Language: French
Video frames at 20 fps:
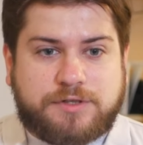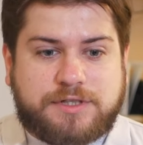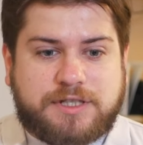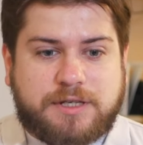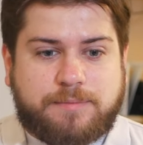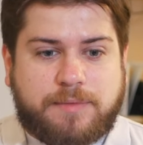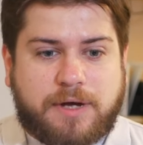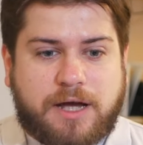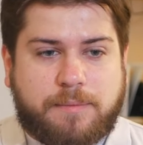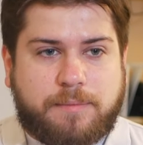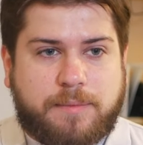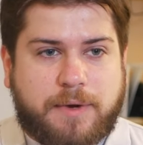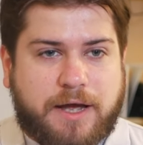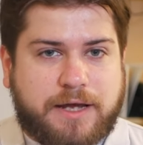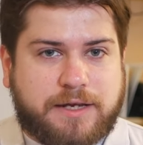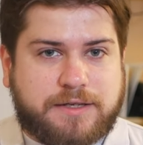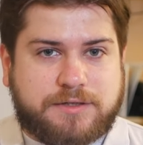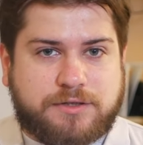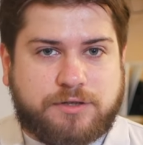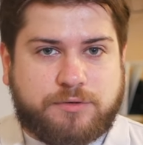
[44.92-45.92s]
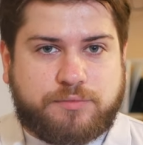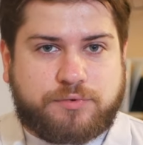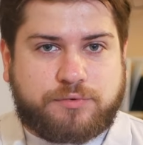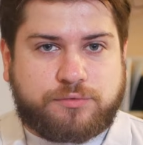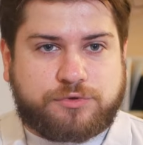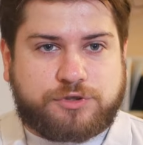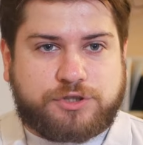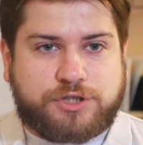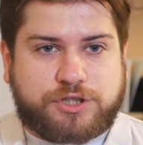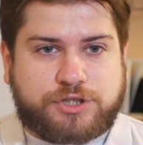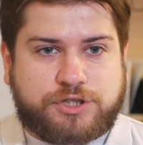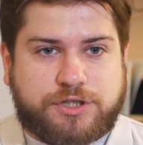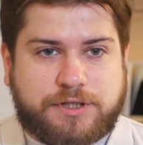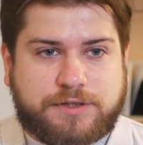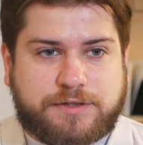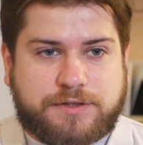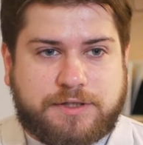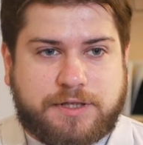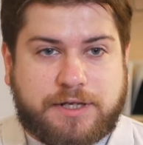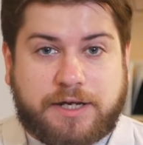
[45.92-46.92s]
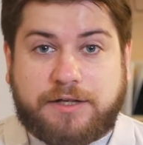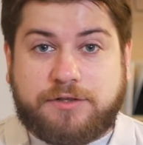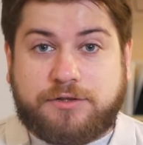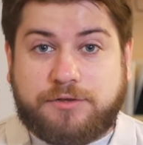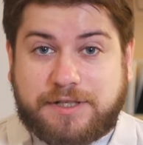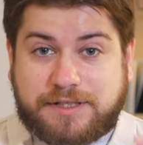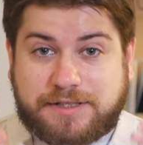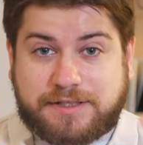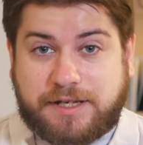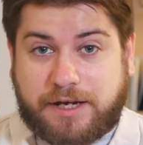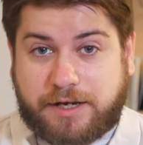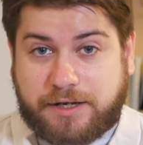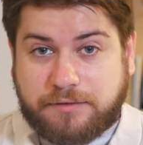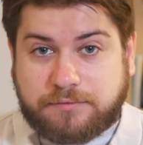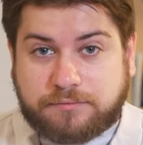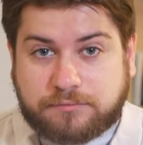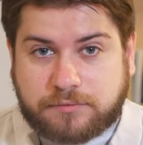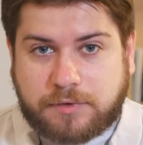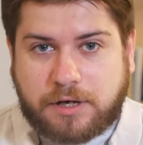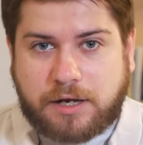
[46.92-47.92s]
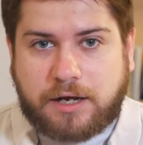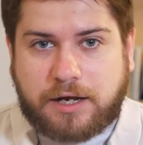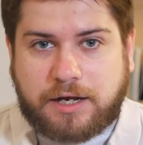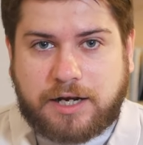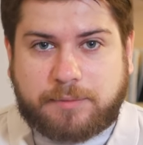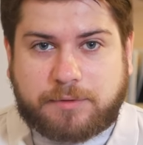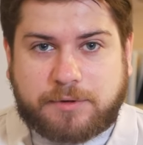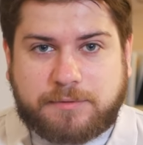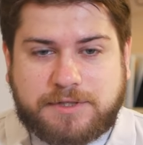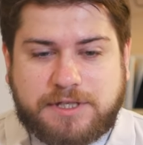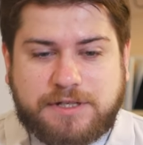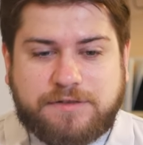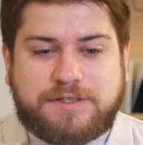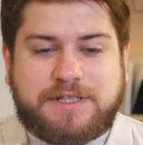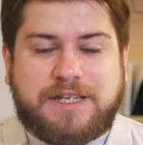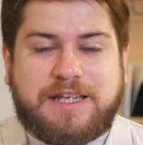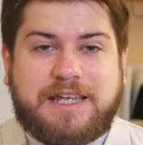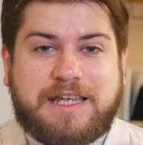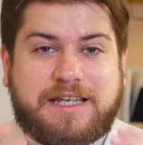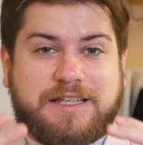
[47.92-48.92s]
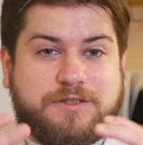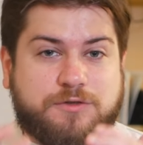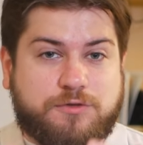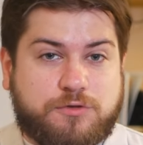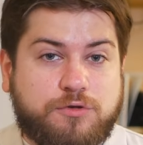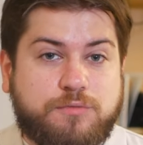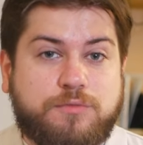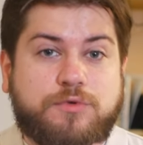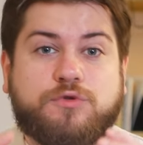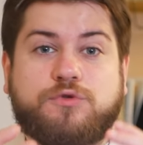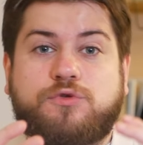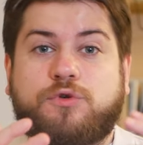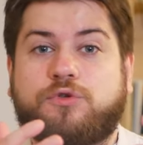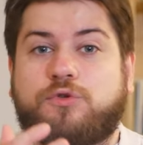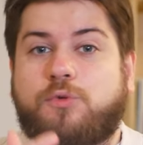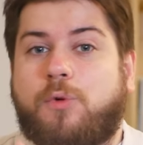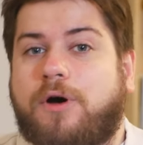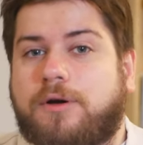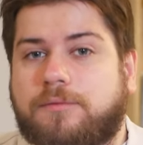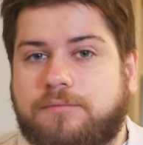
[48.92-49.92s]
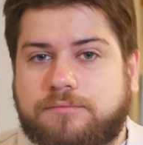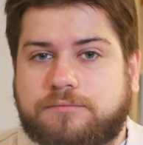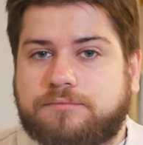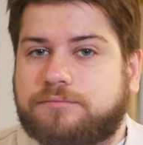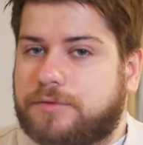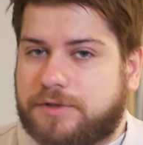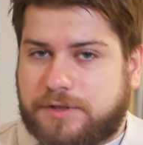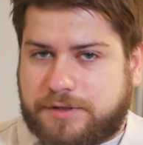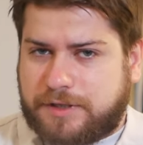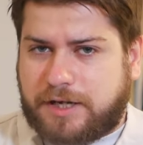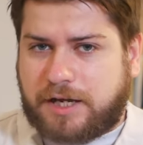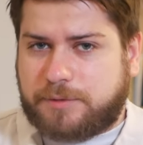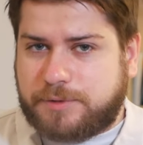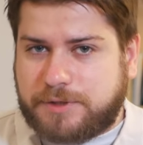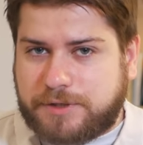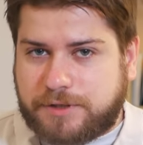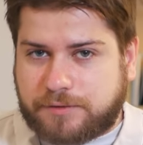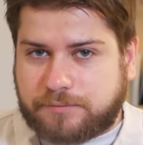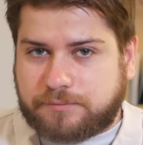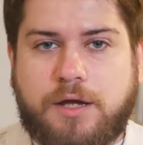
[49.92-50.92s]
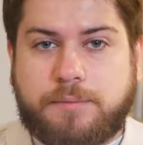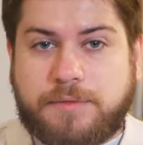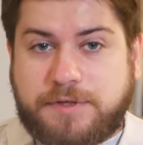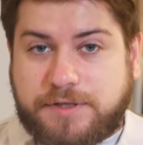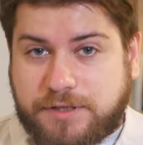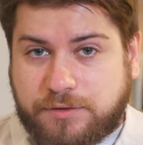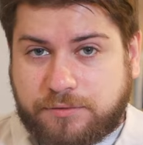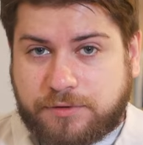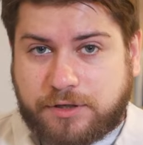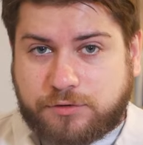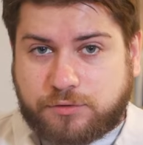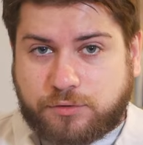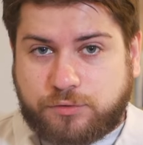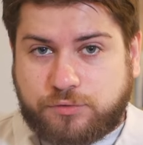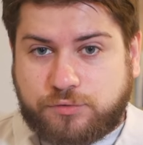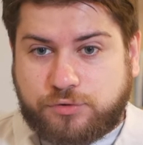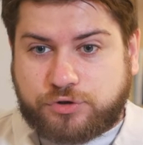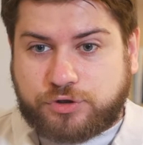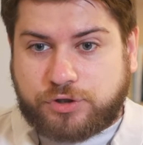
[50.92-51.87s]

je sais pas, par exemple, on cherche l'intégrale de x carré, la primitive c'est x cube sur 3. C'est rapide. Mais si on a un truc du